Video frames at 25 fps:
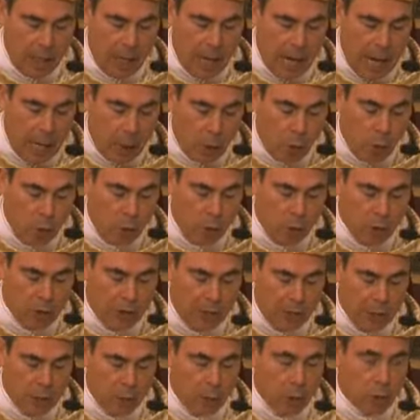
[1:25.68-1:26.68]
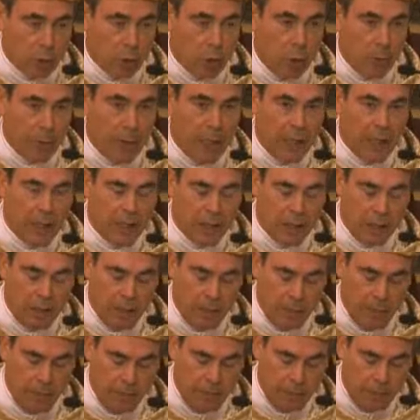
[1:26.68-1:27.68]
Algunos de estos
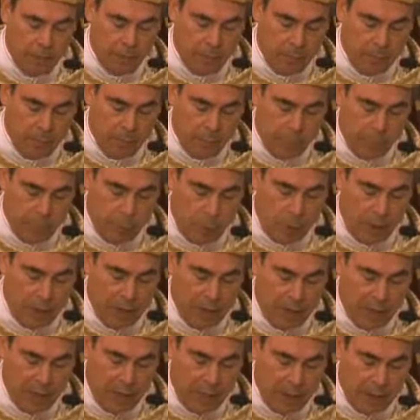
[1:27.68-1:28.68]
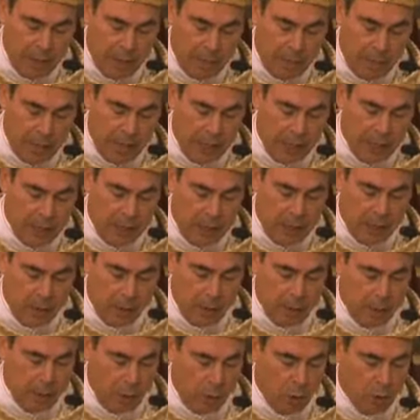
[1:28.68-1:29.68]
jóvenes procedían de países
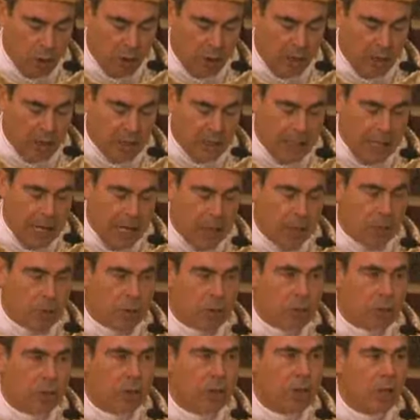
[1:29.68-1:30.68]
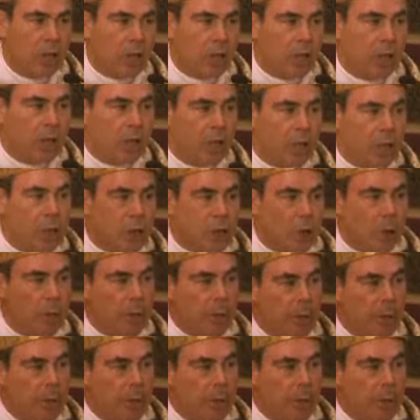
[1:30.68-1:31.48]
donde los cristianos son